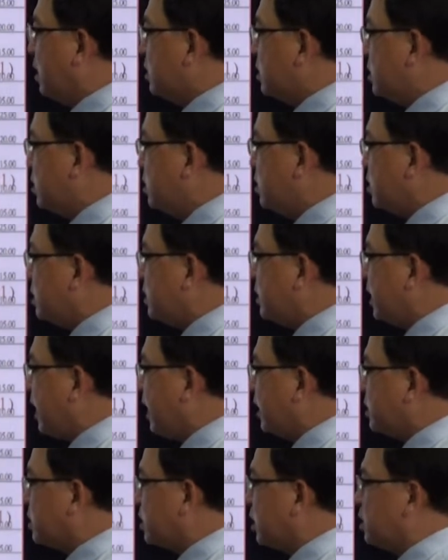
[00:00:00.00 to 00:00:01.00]
直接
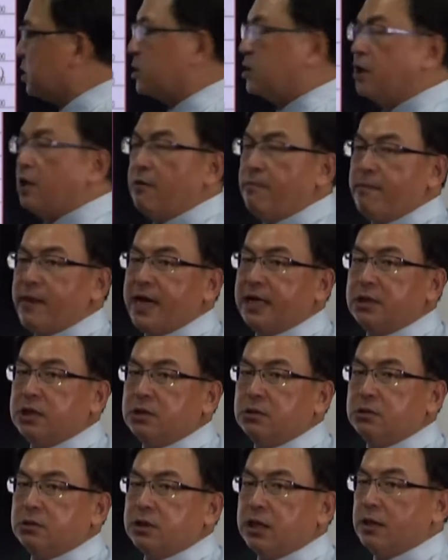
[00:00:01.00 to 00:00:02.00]
就是买
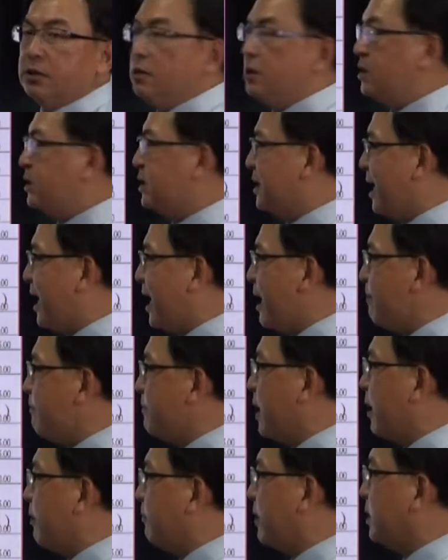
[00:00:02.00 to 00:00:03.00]
进五成，加
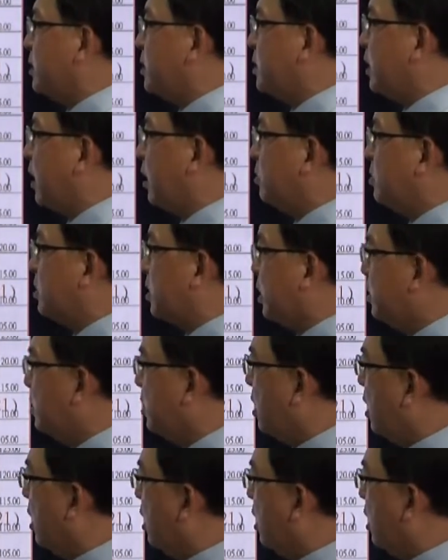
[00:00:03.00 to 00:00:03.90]
码买进到五成，